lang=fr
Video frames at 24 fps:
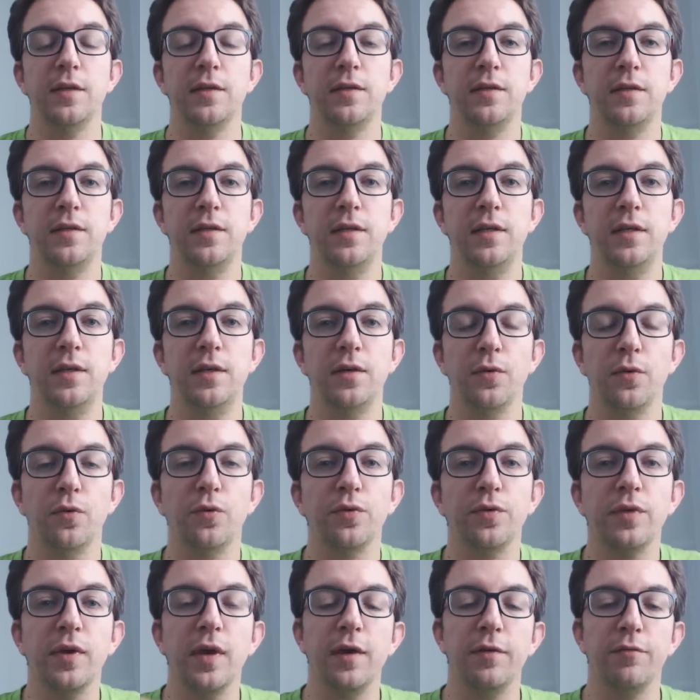Si au
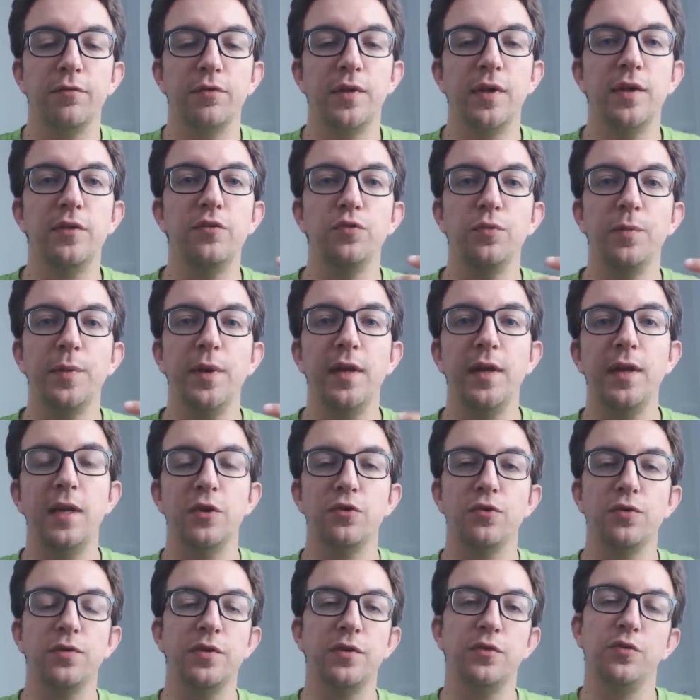contraire vous dézoomez,
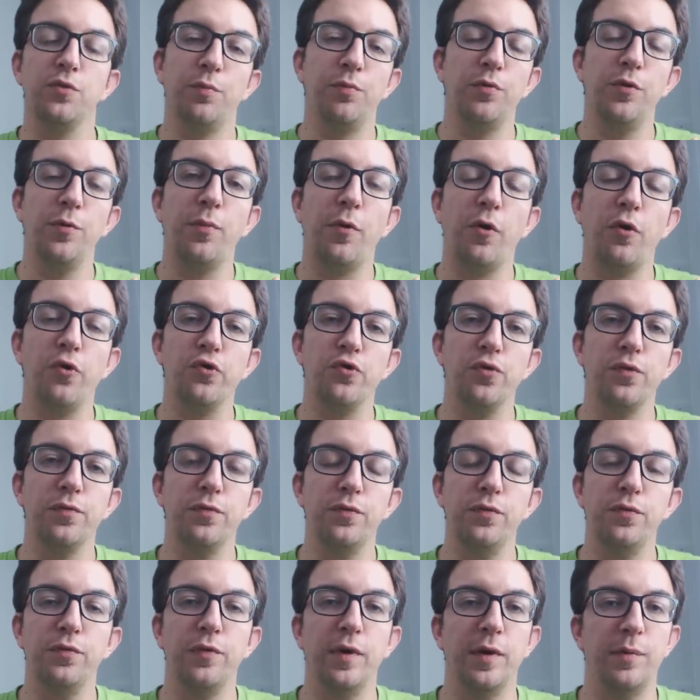les choses qui sont plus proches de
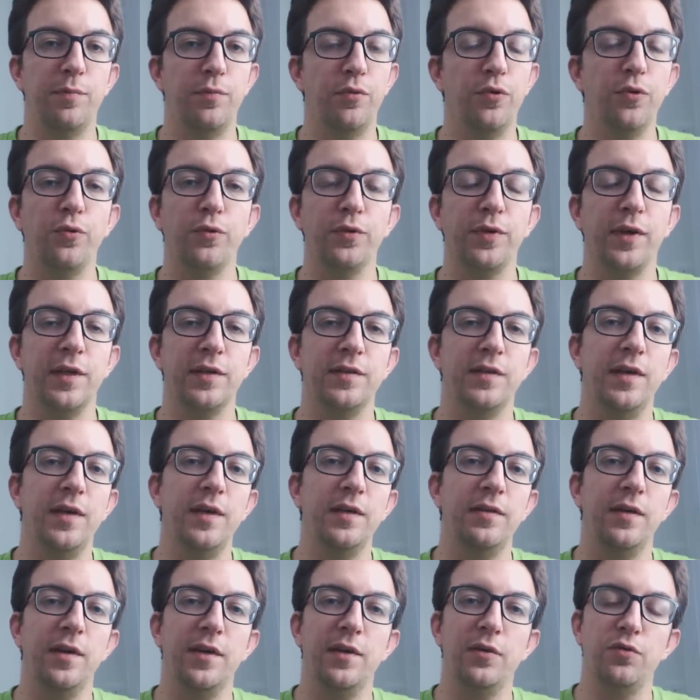vous vont être plus
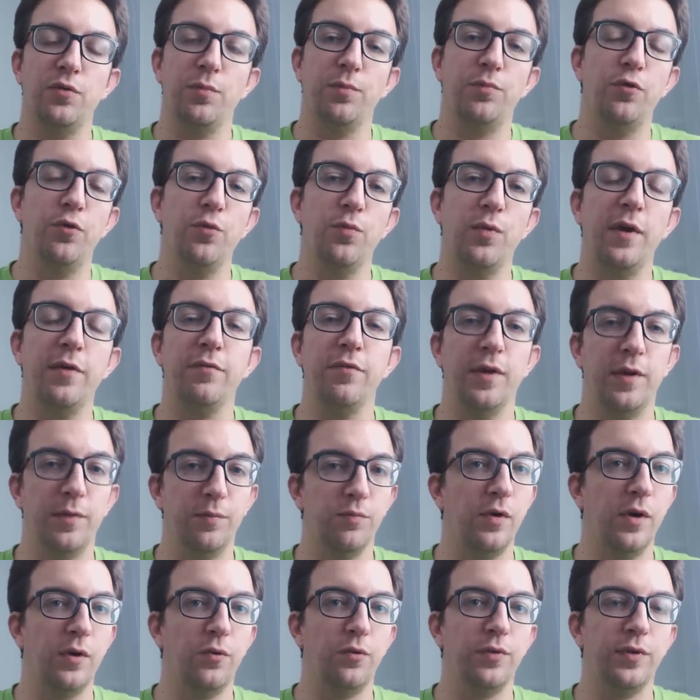contrastées qui sont plus loin vont
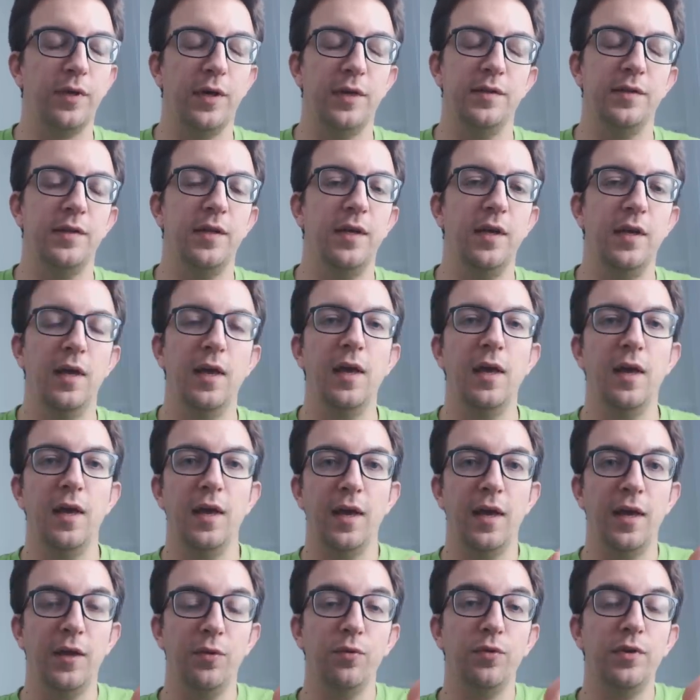être moins contrastés
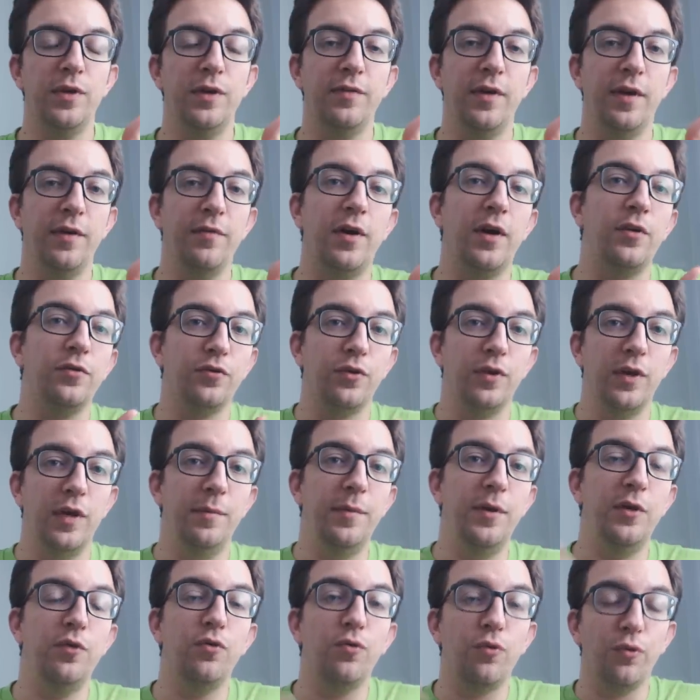Et donc il va y avoir entre
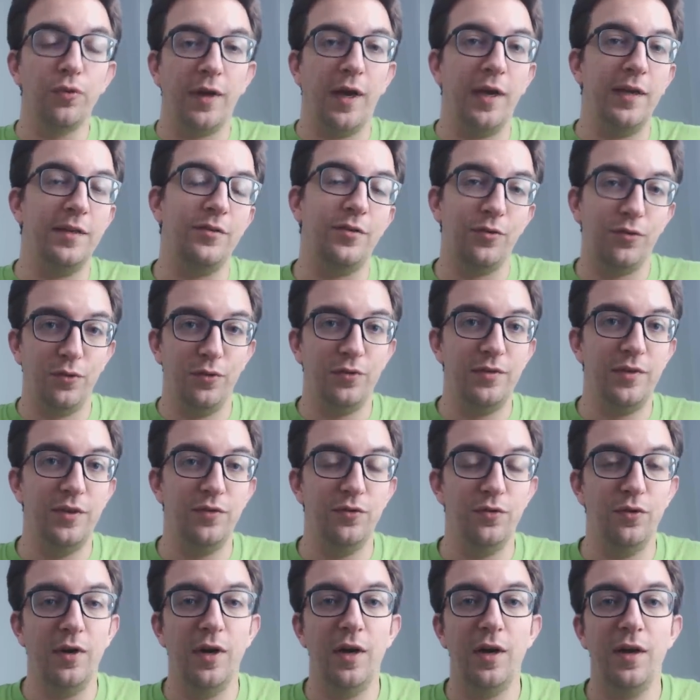guillemets du contraste entre
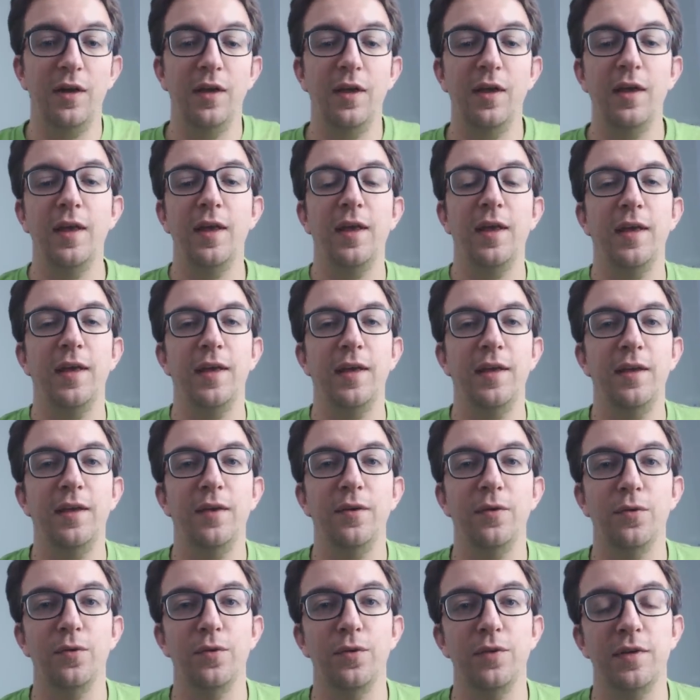ces zones-là,
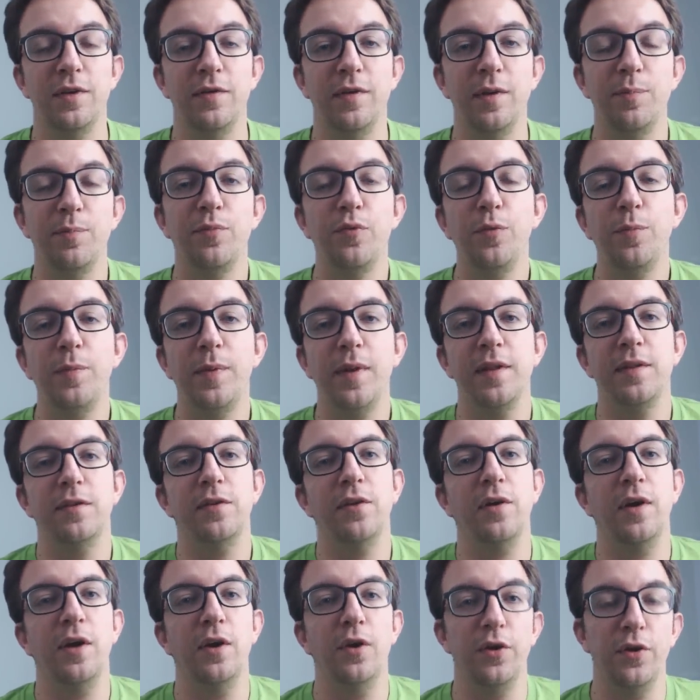et euh, ça va être plus
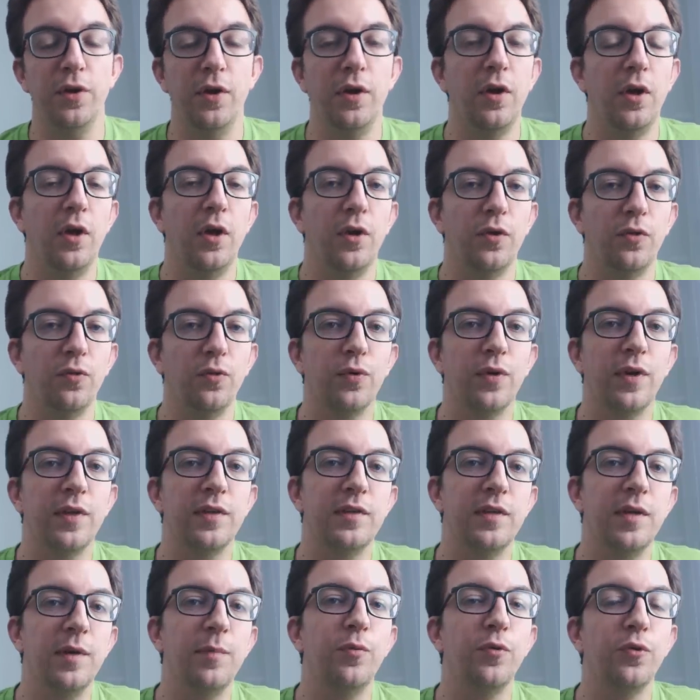plaisant à l'œil. Donc
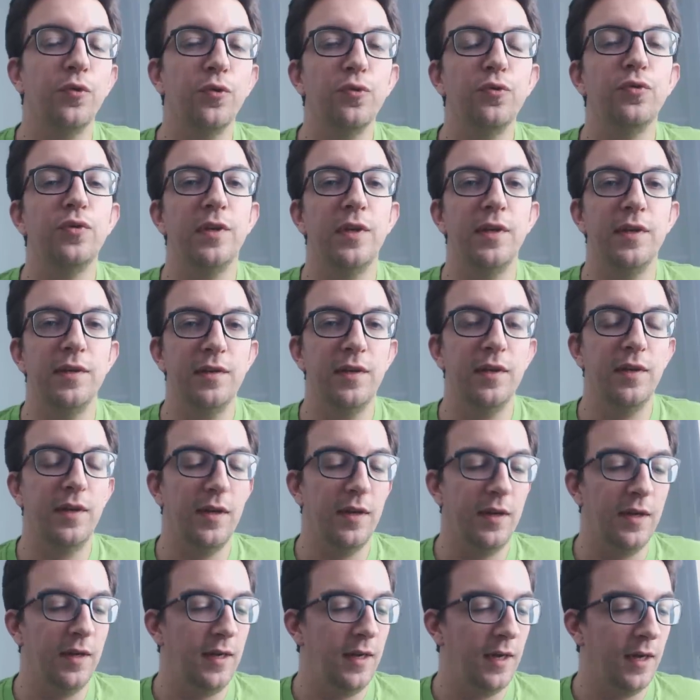essayez plutôt
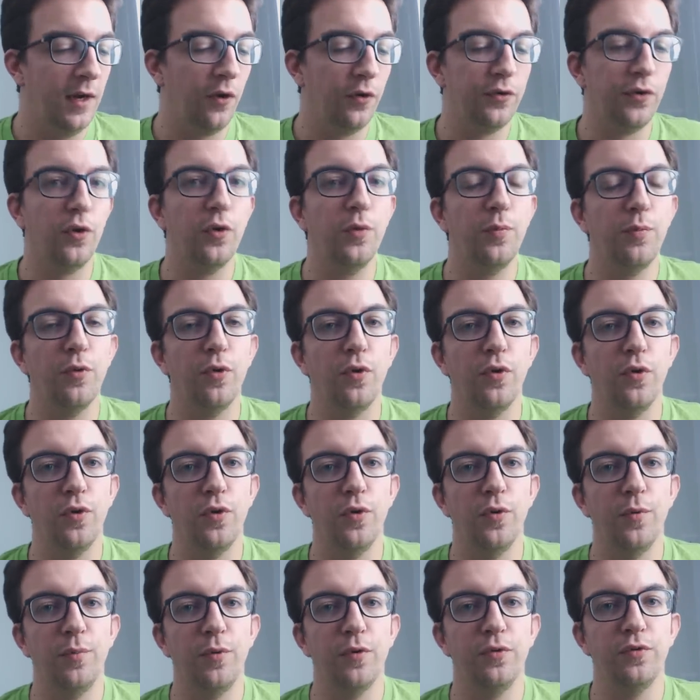d'utiliser les, grands angles pour,
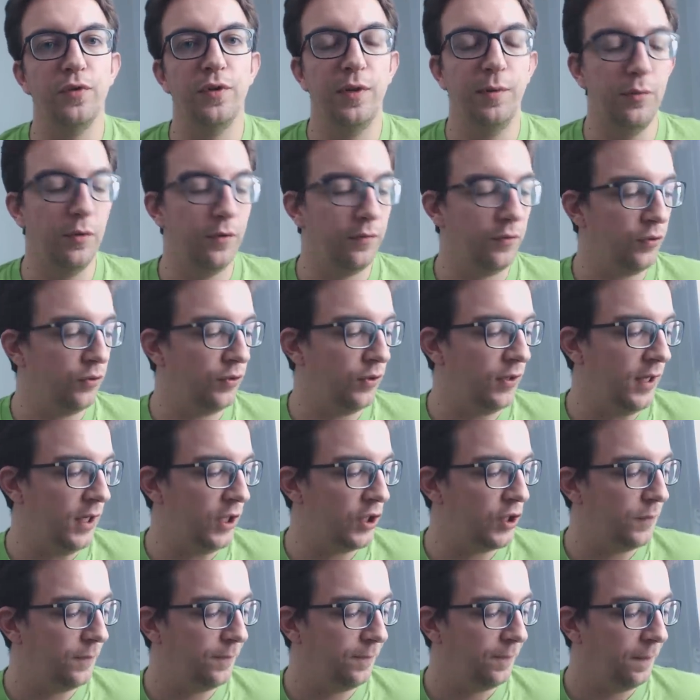euh, pour, ce type de photo de
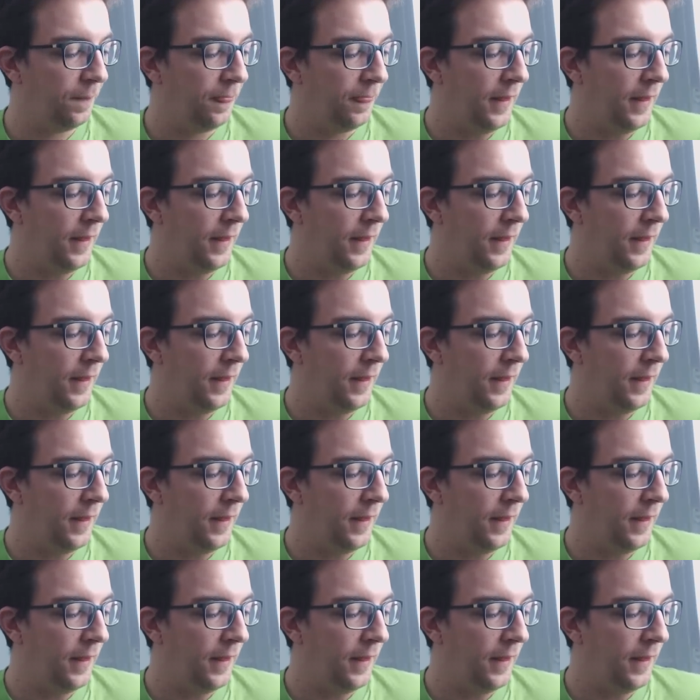neige.